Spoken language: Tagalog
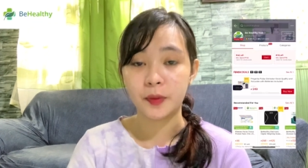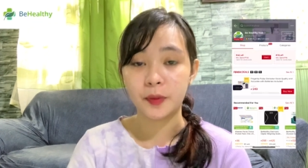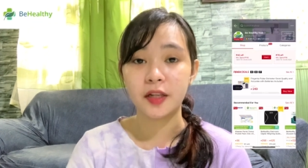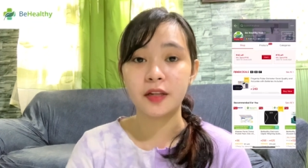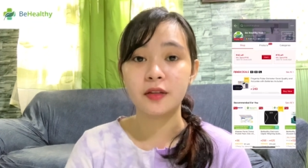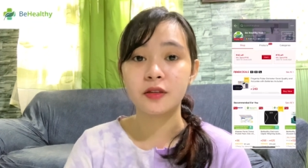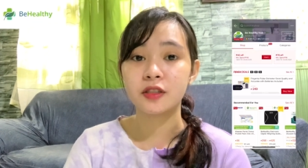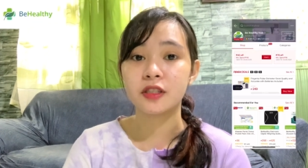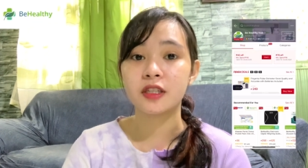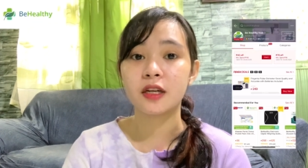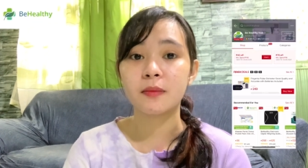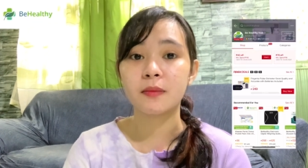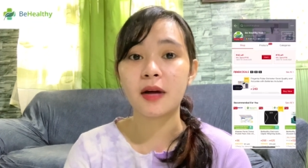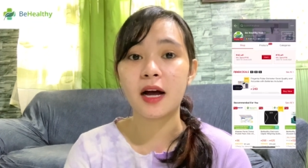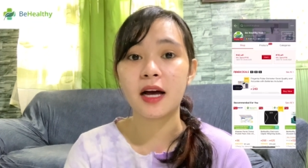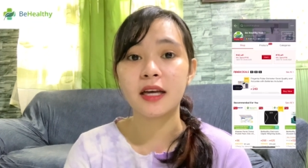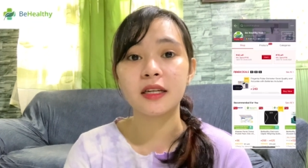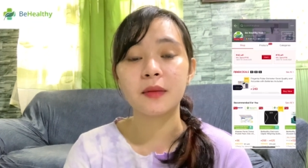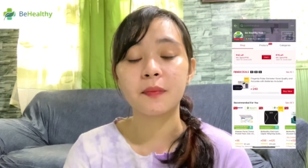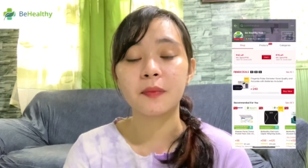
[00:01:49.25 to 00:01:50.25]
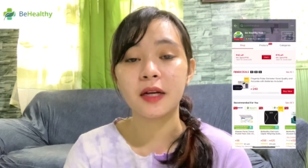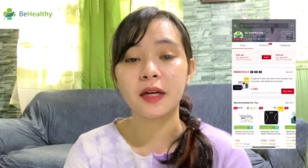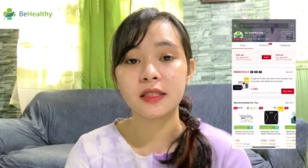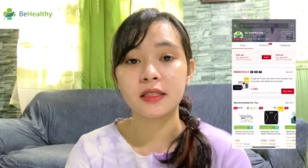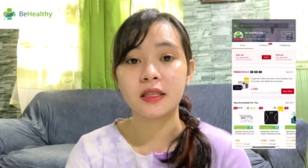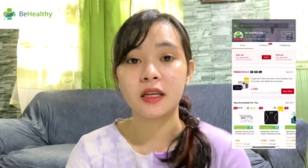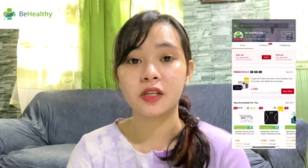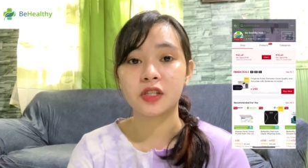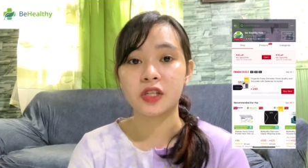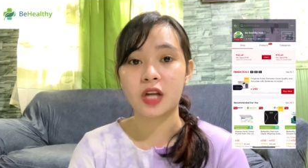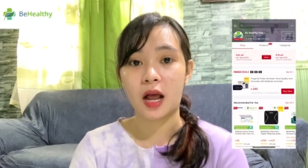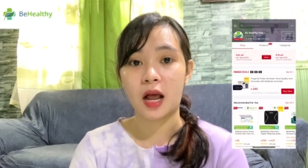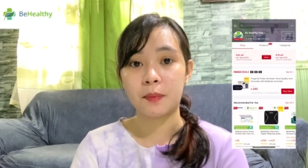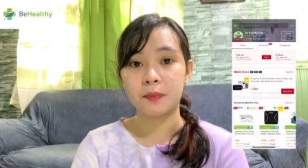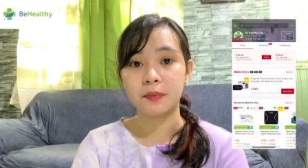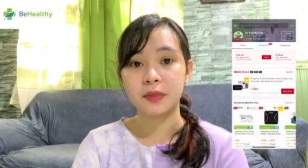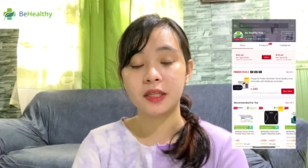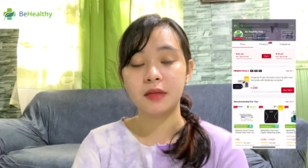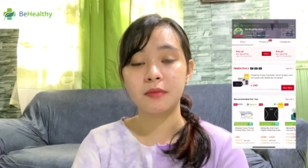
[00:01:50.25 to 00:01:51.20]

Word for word: Pwede nyo siyang mahanap guys sa Shopee.